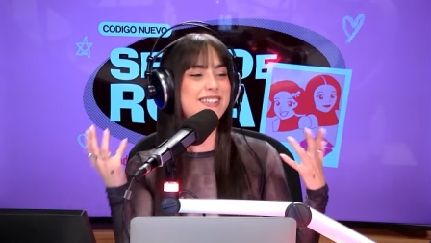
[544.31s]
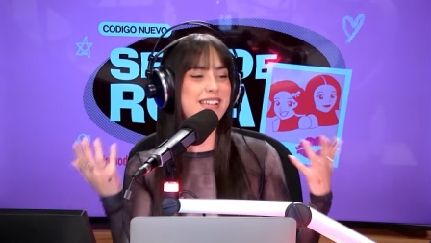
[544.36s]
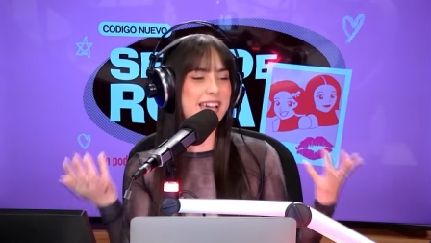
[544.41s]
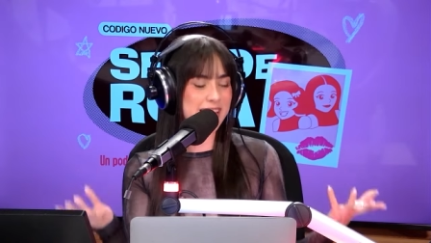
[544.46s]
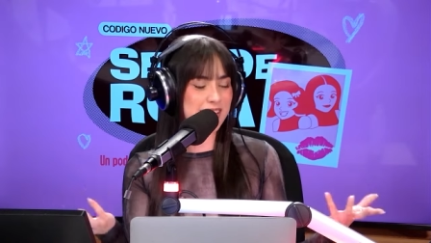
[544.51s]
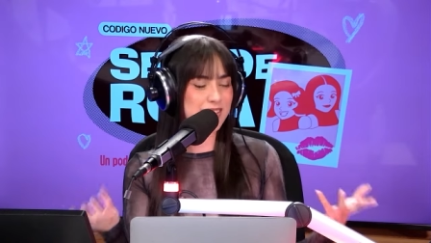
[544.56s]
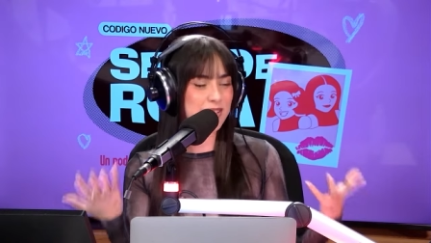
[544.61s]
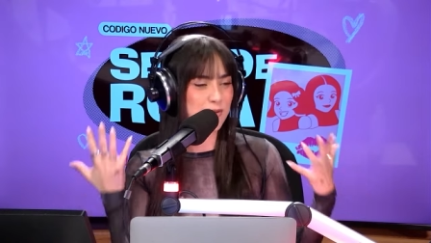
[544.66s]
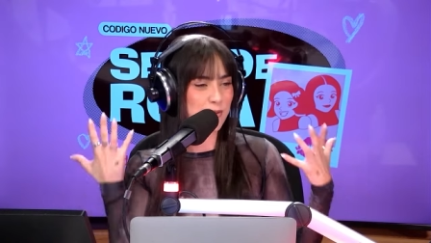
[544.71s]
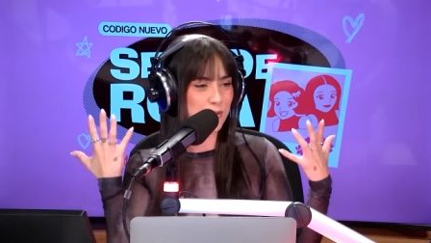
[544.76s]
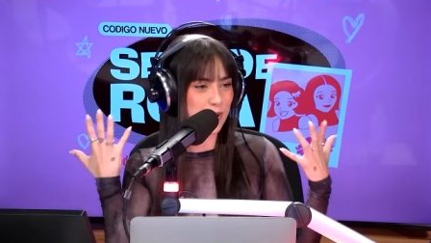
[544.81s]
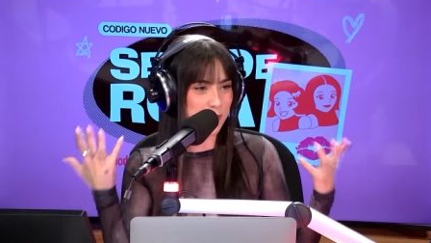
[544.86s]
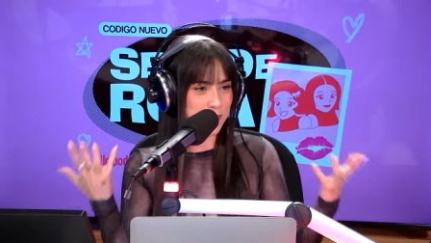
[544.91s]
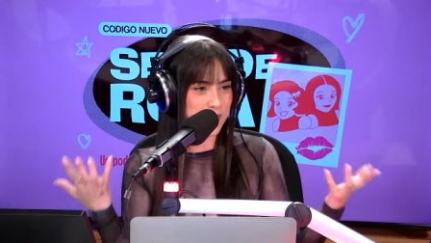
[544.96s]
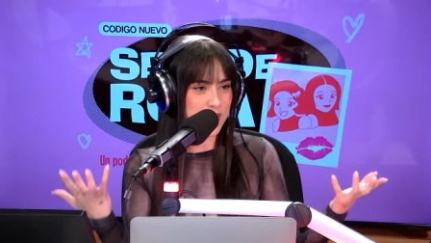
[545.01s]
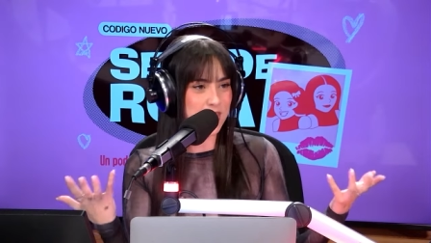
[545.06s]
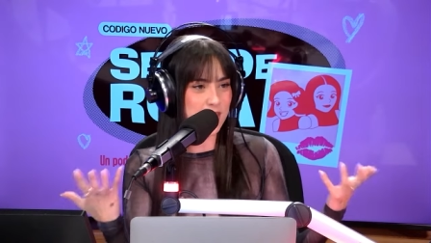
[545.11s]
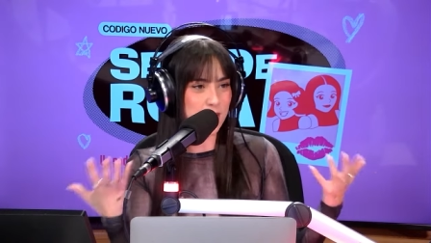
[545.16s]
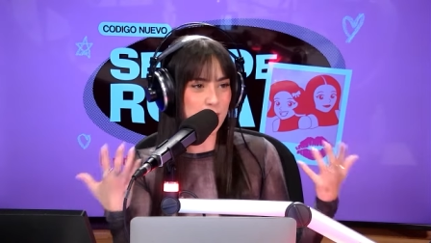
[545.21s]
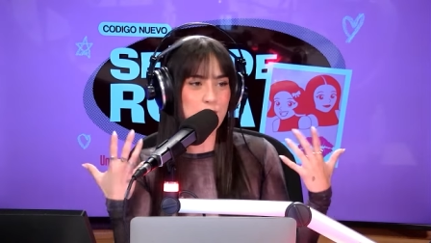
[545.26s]
es una
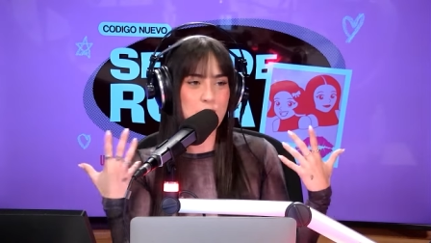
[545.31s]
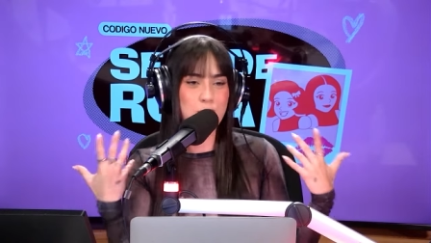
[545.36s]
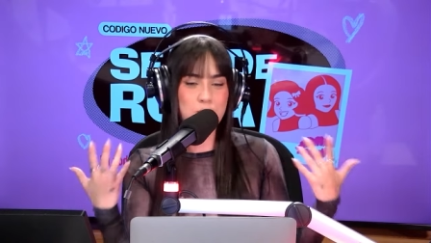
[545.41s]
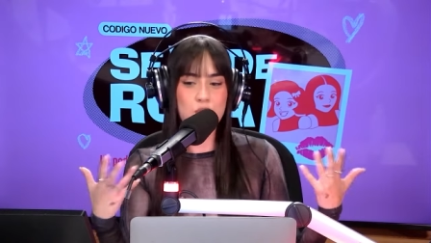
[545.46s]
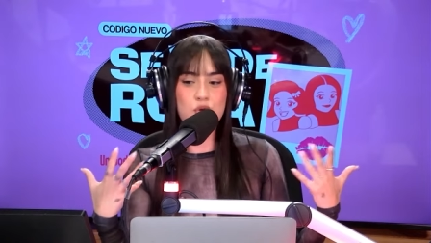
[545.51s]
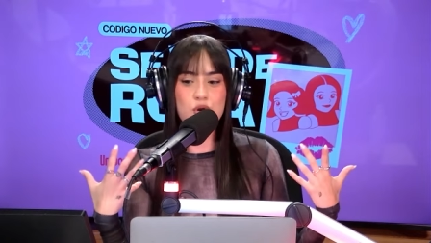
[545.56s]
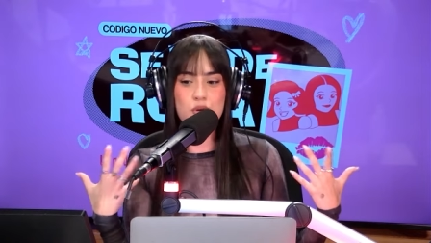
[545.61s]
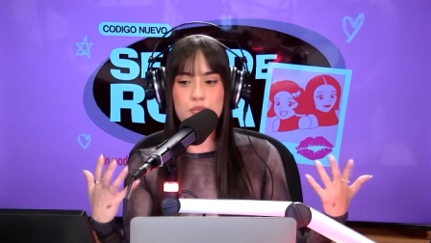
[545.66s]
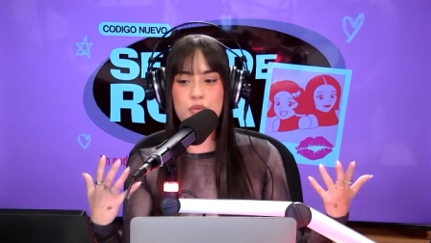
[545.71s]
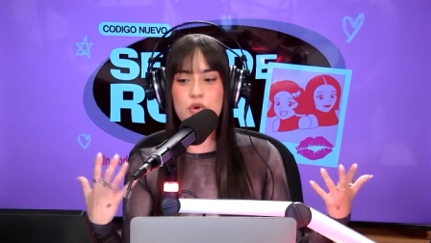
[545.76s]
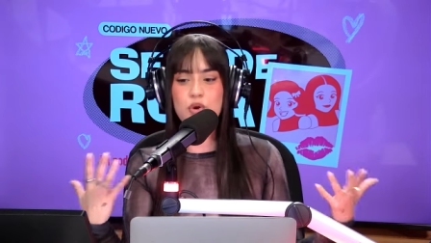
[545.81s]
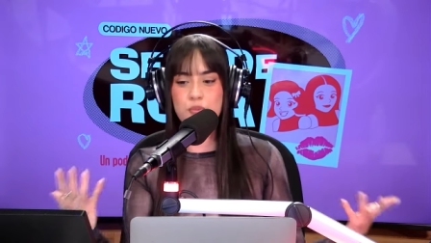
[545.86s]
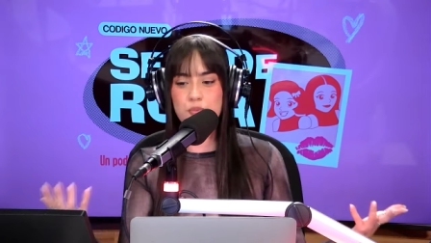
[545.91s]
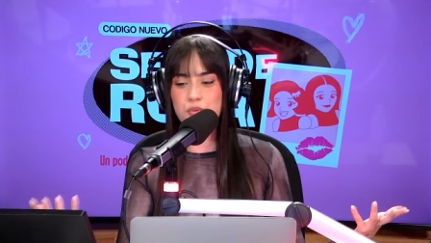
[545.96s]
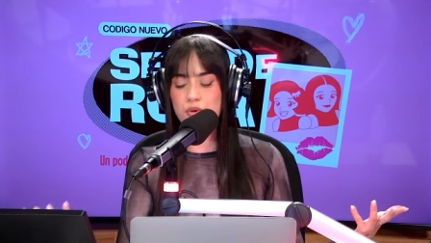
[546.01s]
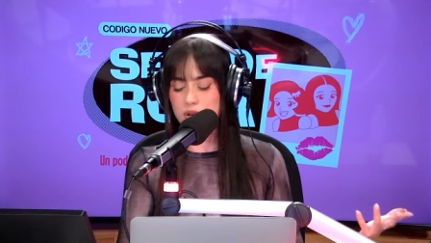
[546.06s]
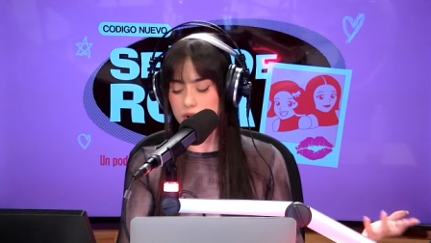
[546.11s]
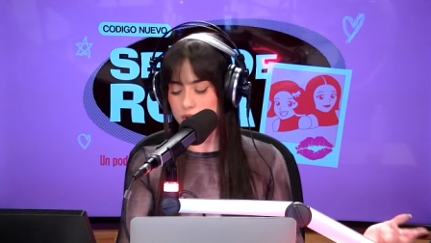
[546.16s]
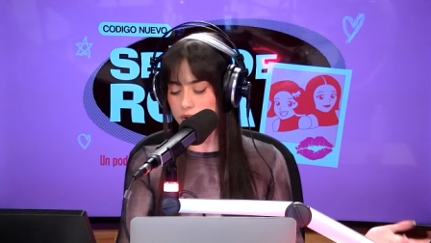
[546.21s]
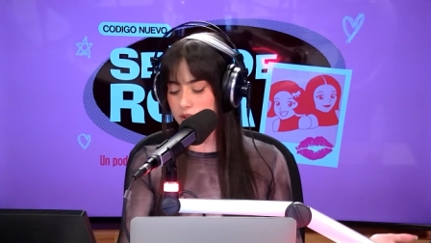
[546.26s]
pieza como muy, muy,
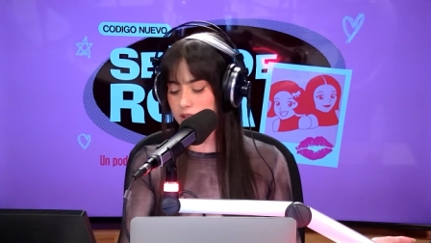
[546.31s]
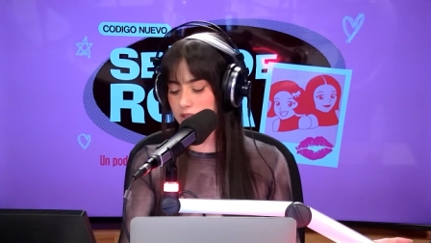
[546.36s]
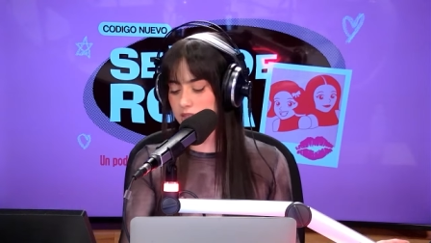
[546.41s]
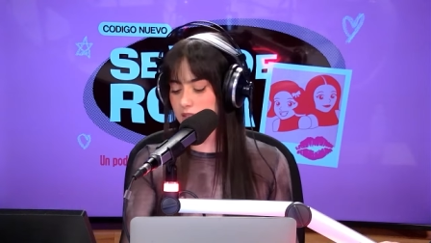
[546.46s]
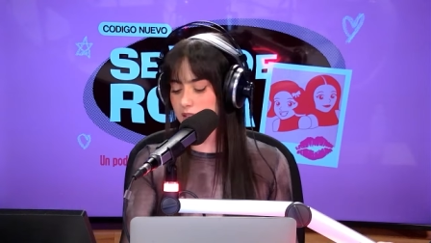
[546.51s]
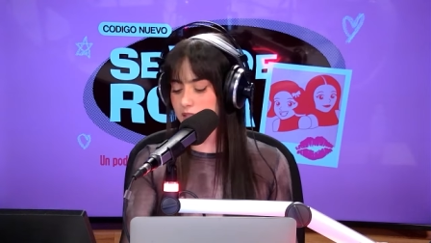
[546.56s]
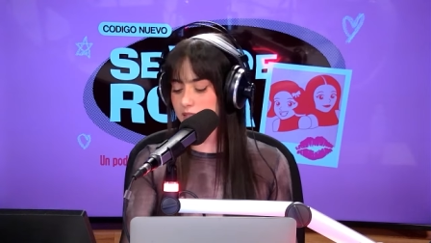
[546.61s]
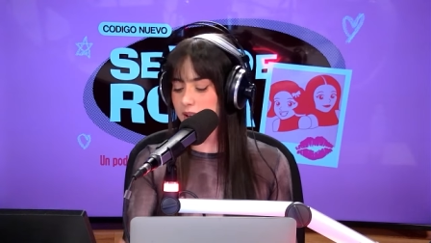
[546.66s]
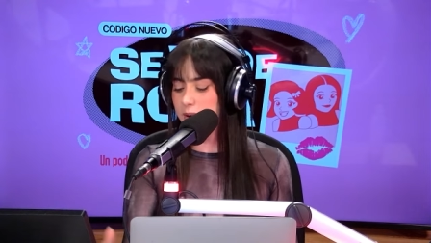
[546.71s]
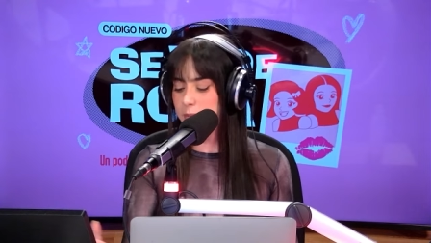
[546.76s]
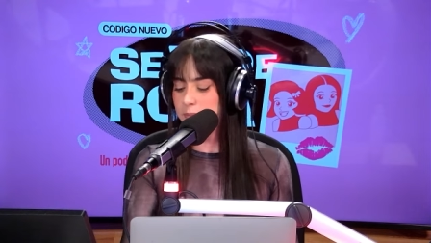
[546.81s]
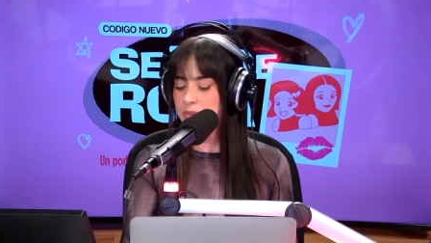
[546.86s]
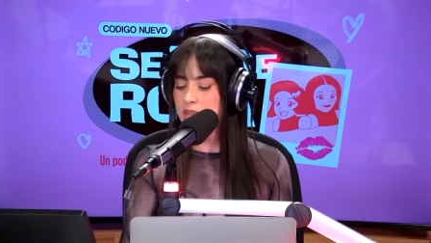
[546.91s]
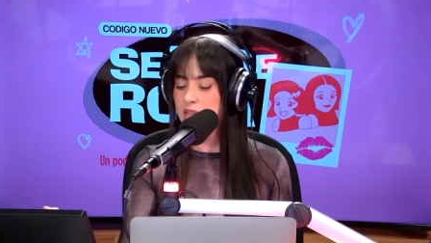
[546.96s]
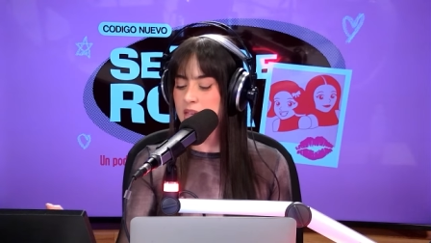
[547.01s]
muy codiciada.